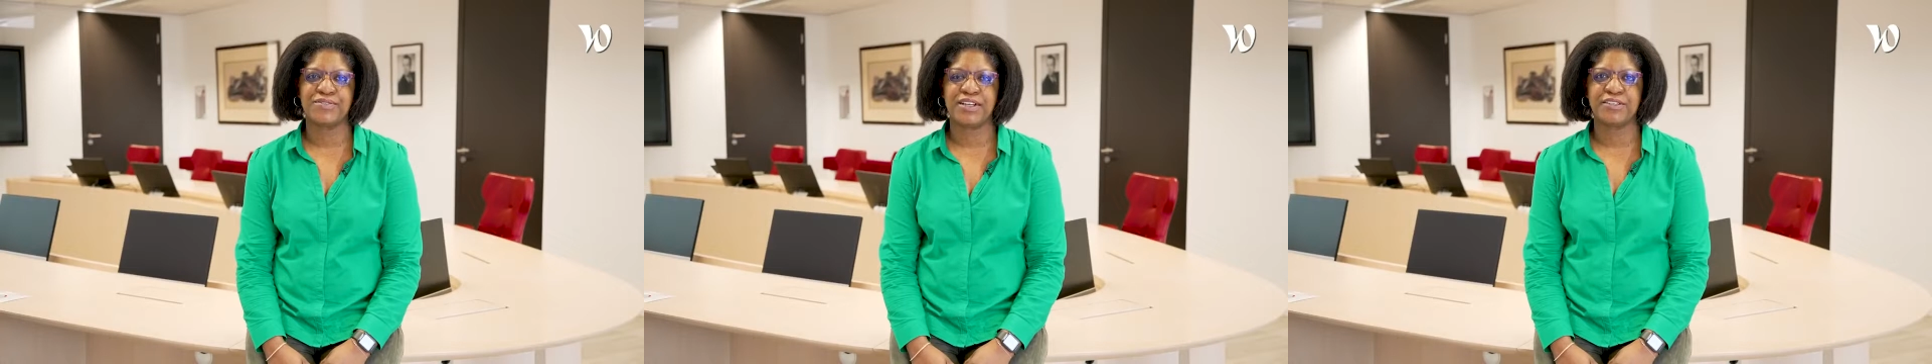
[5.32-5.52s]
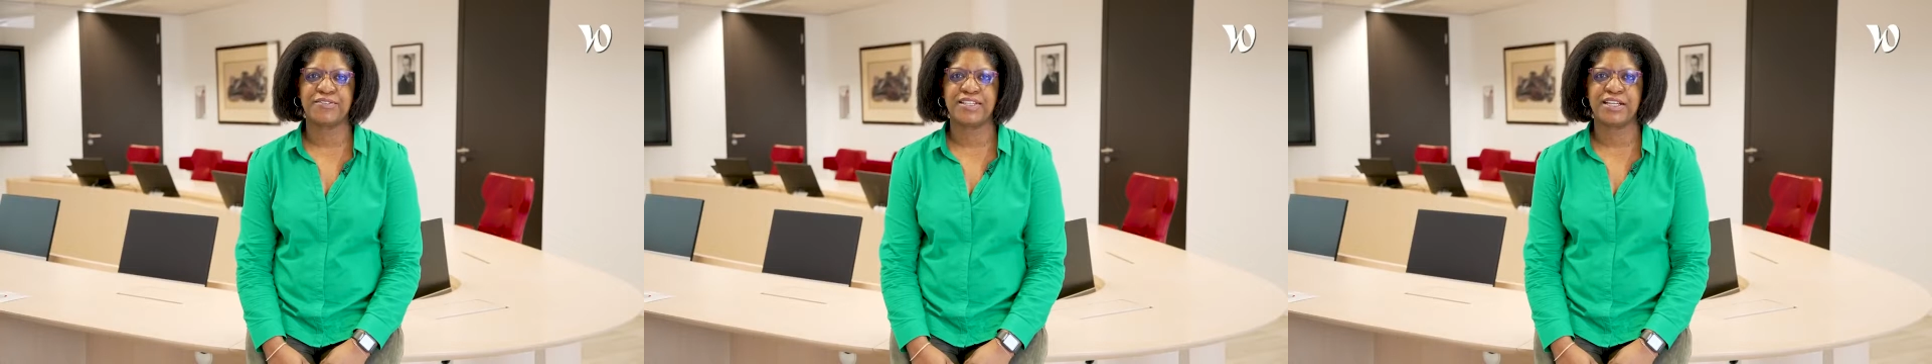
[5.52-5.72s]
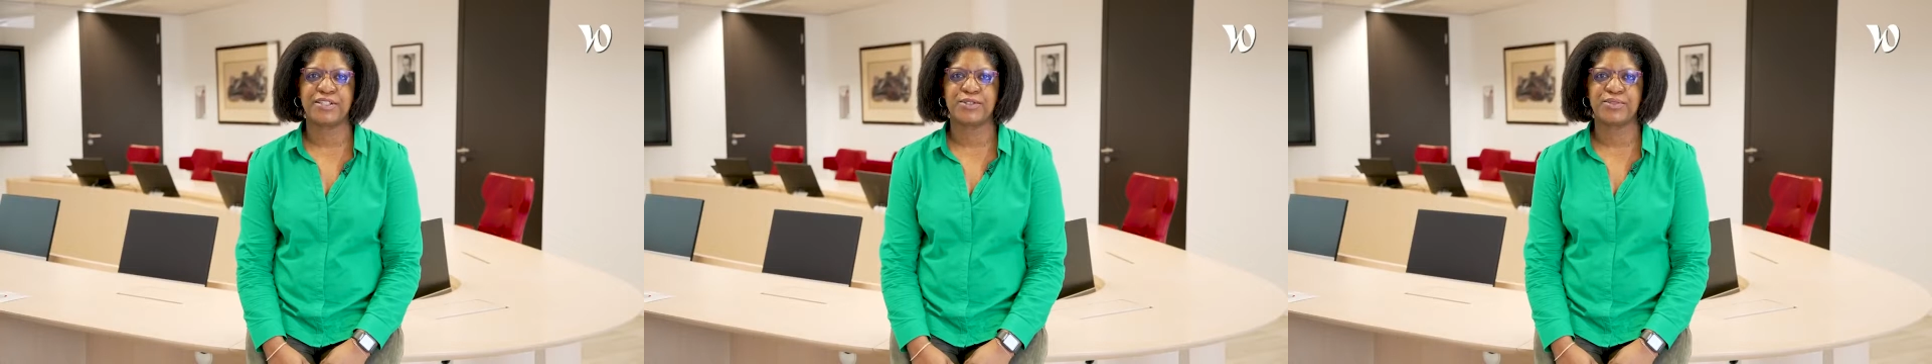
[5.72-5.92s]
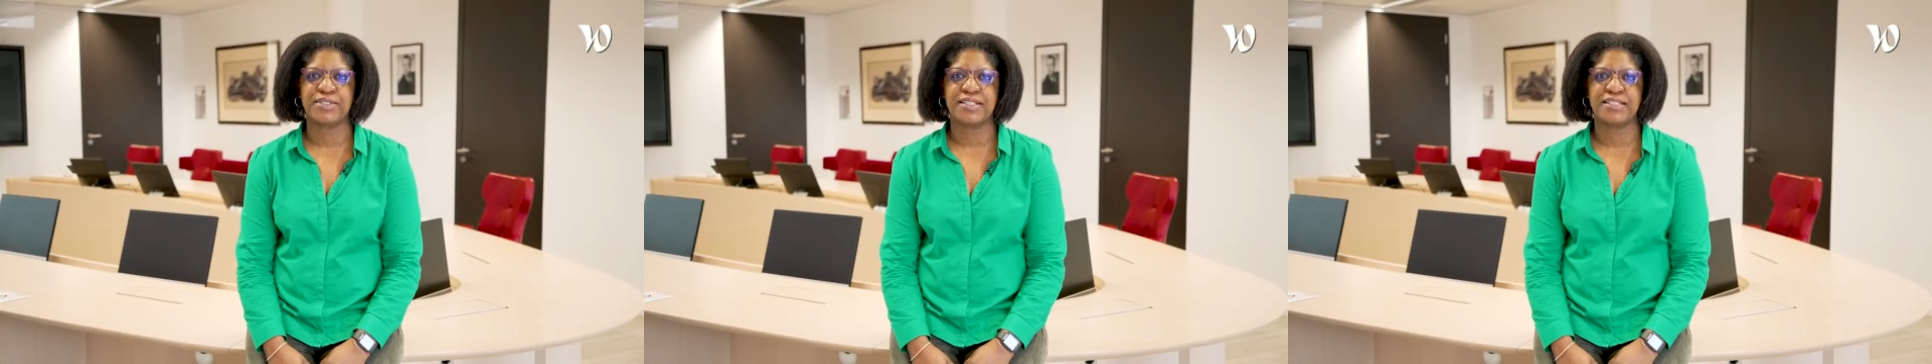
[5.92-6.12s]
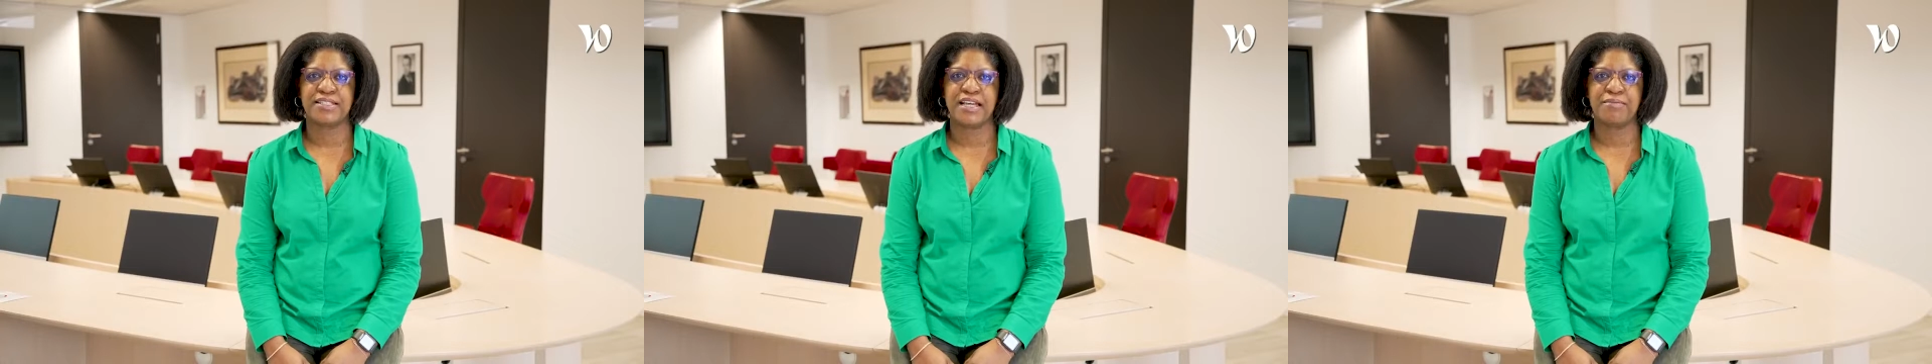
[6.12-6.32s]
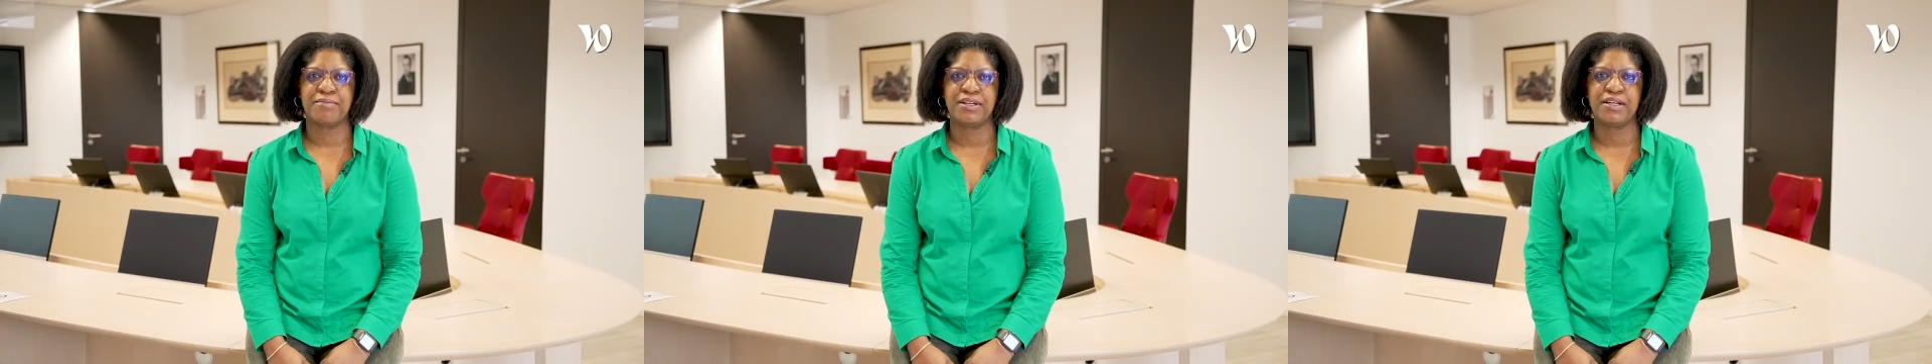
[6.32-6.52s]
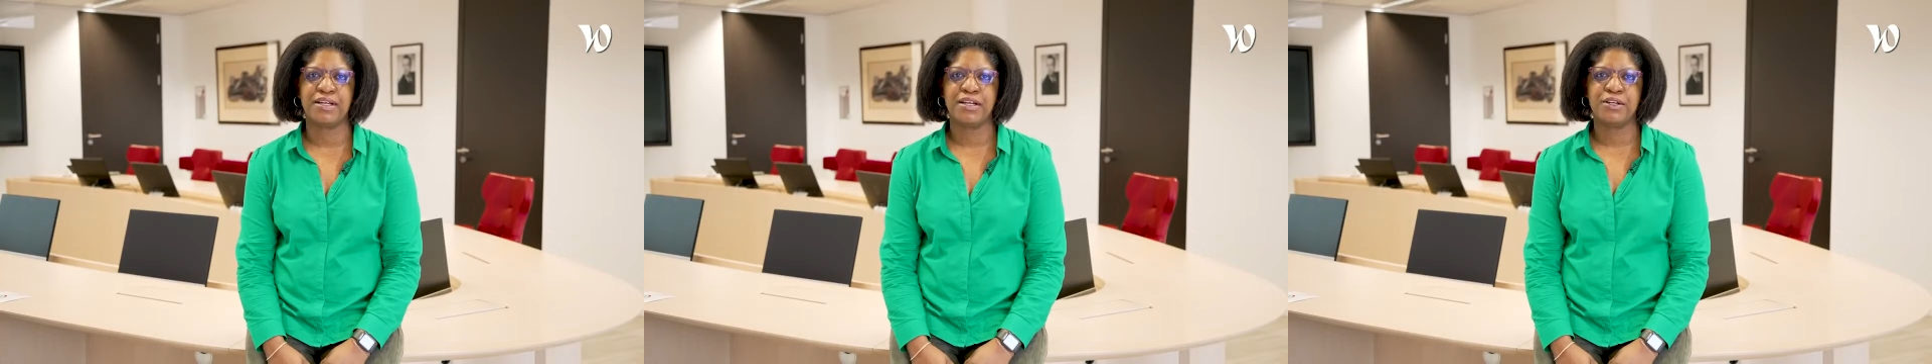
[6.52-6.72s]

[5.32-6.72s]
et vérification système